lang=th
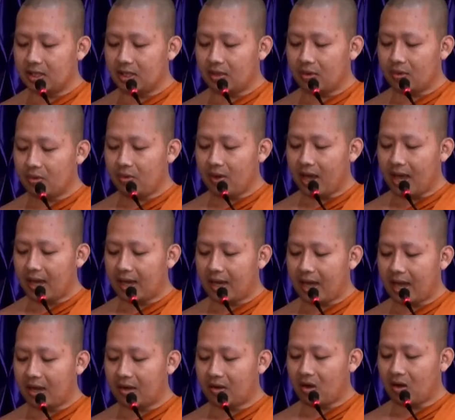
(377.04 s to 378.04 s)
ติรู้อา
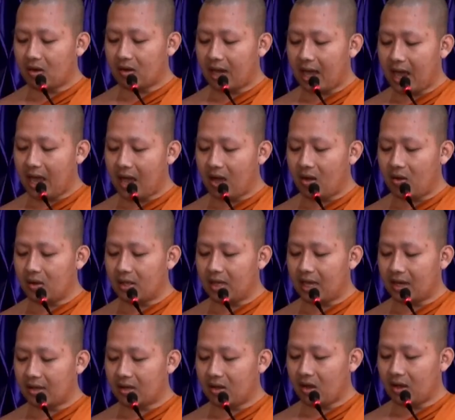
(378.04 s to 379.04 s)
การของเท้าอ
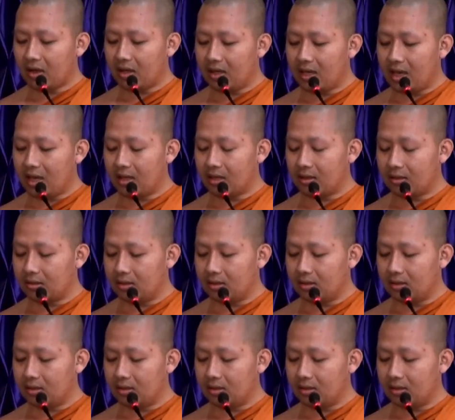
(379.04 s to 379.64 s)
ย่างต่อเนื่อง